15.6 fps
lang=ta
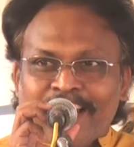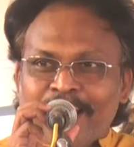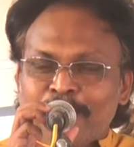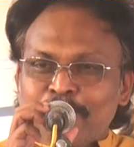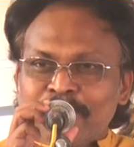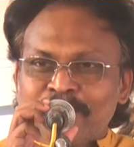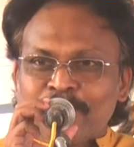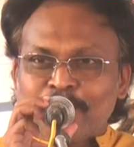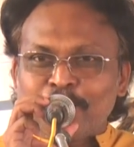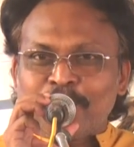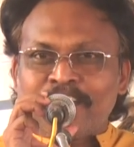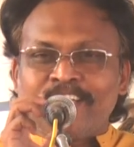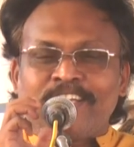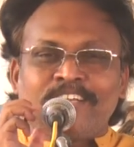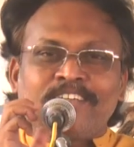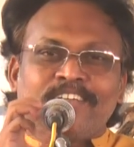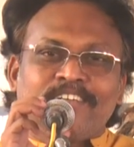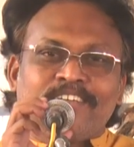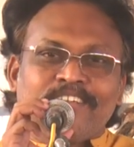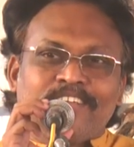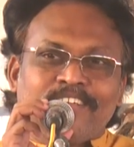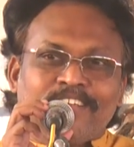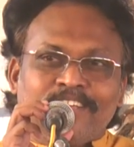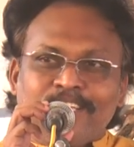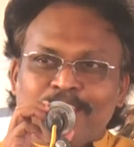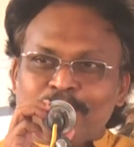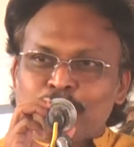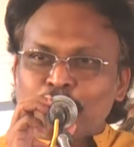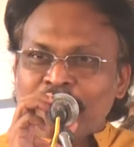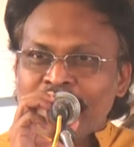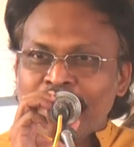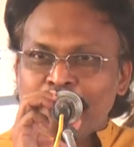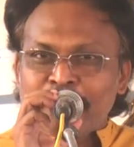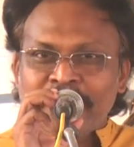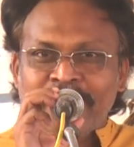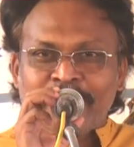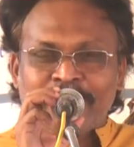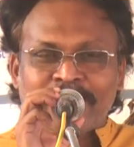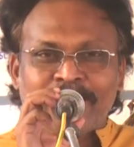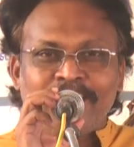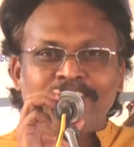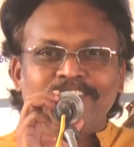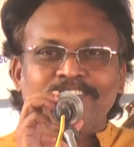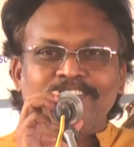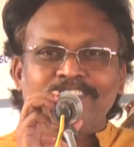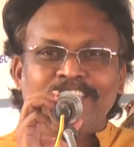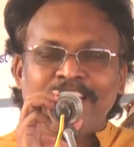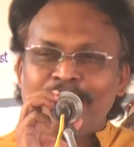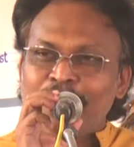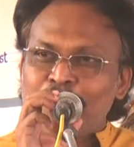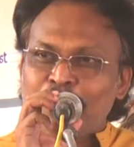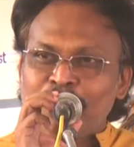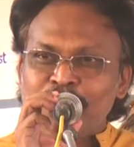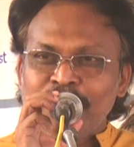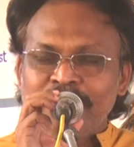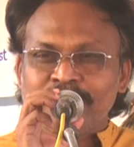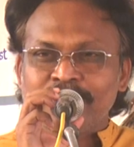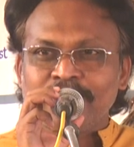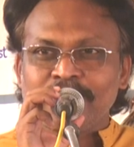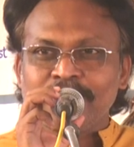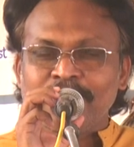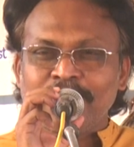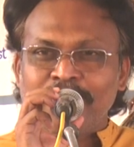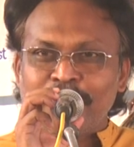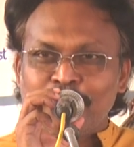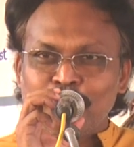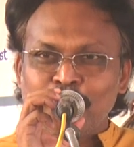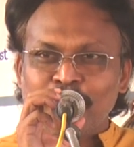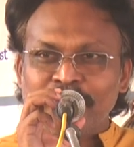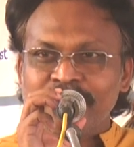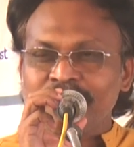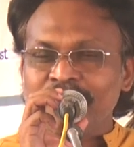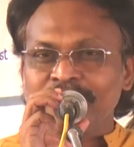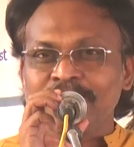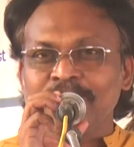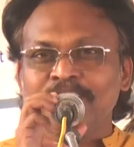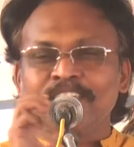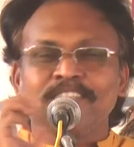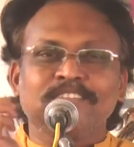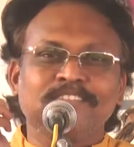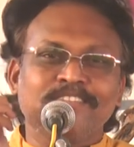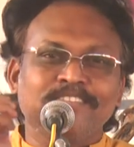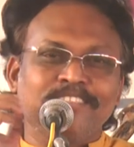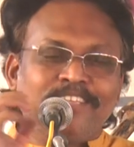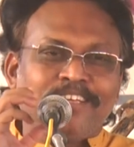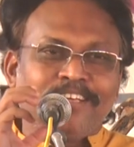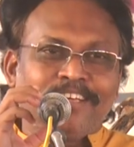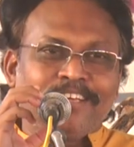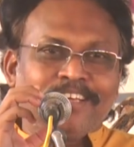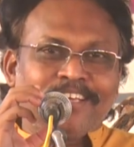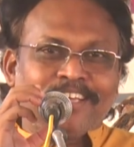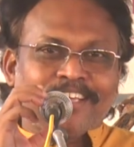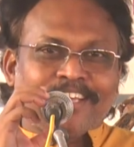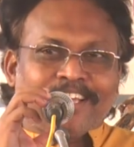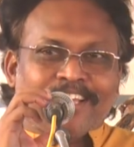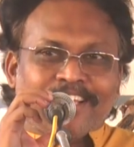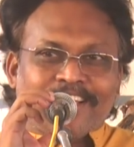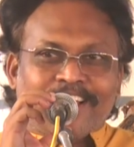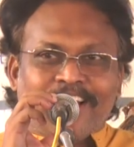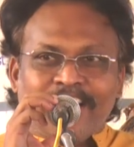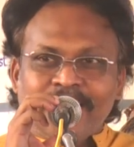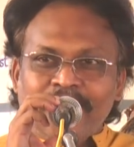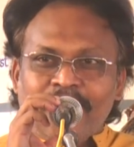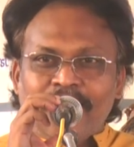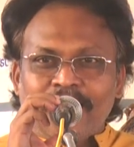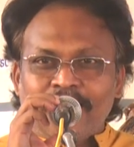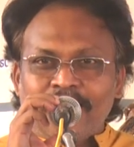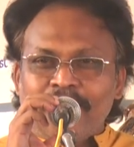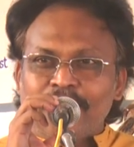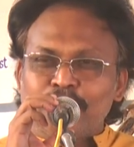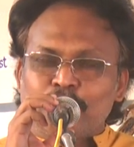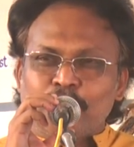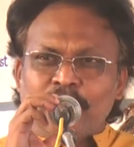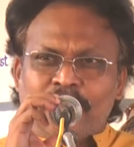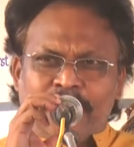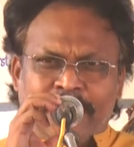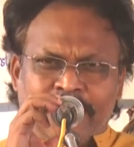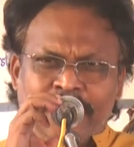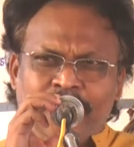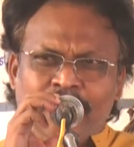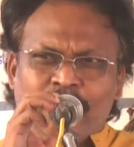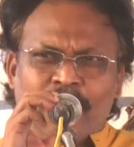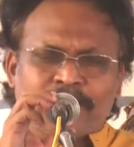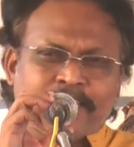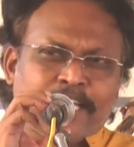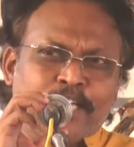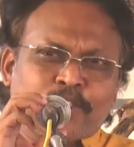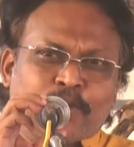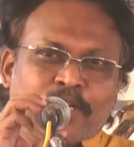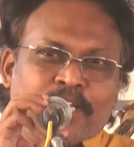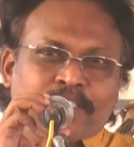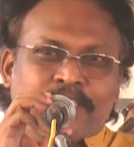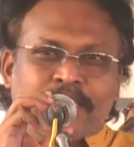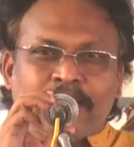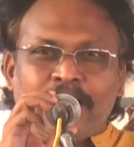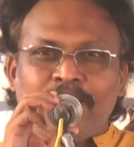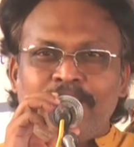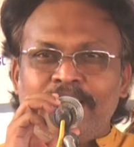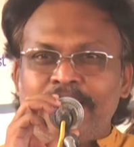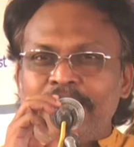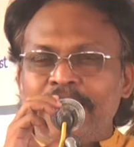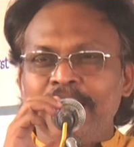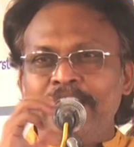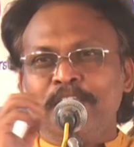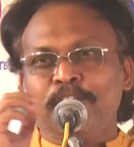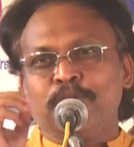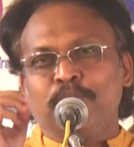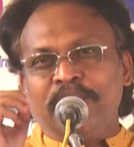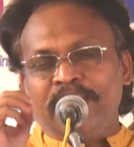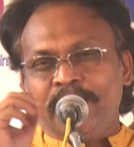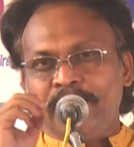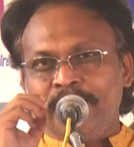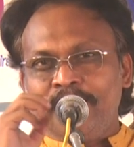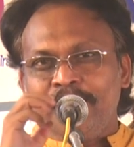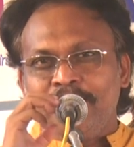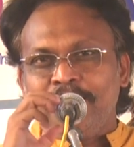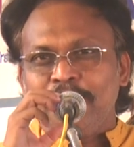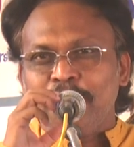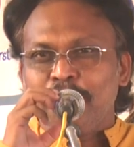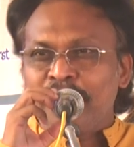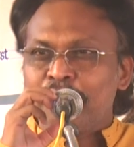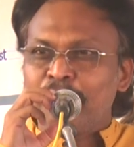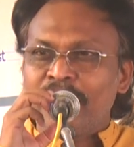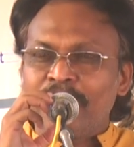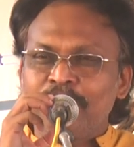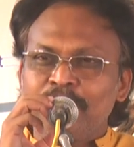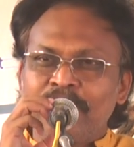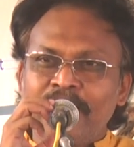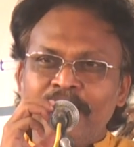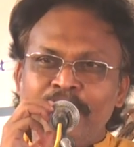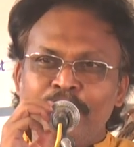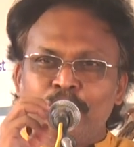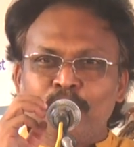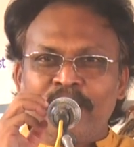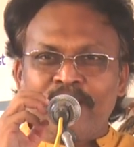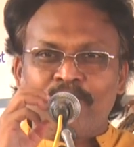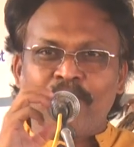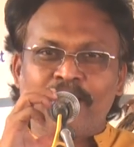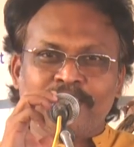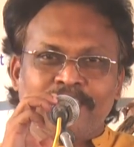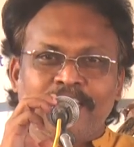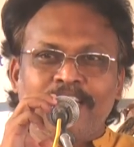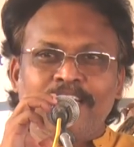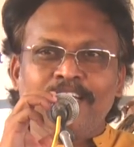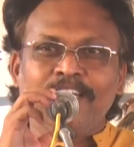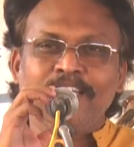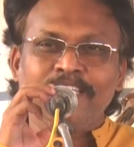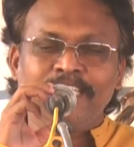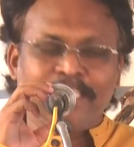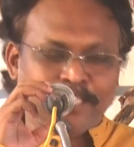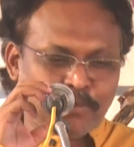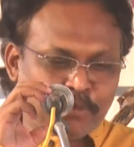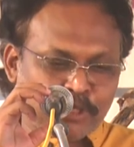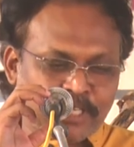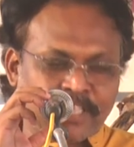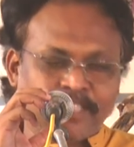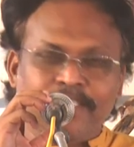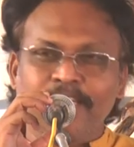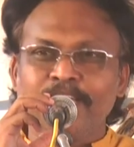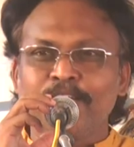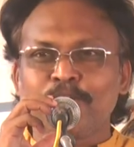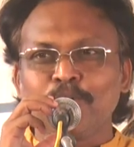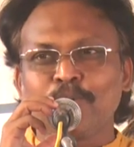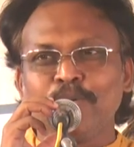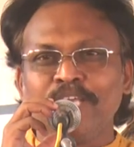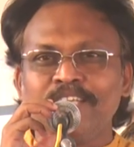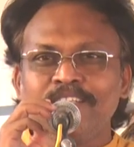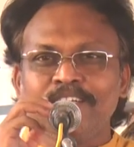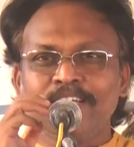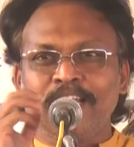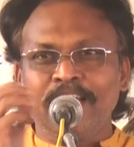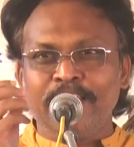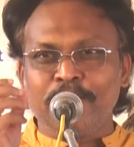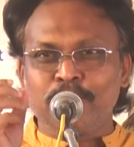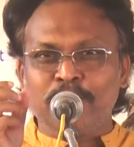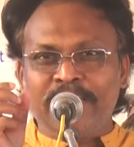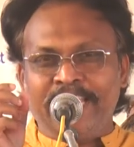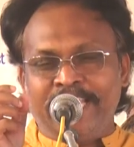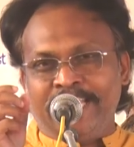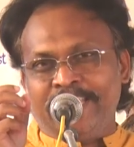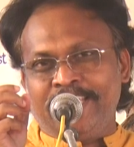அருமை சகோதரர் சுடலமணி அவர்கள் எங்கள் பகுதியை சார்ந்தவர் எங்கள் ஊரை சார்ந்தவர் ஐயா அழகாக சொன்னார் நிறைய வார்த்தைகள் சொன்னார் திருநெல்வேலி நெல்லையினுடைய பெருமைகளும் நெல்லையினுடைய வார்த்தைகள் இந்த புத்தகத்தில் இருக்கக்கூடியது நெல்லையினுடைய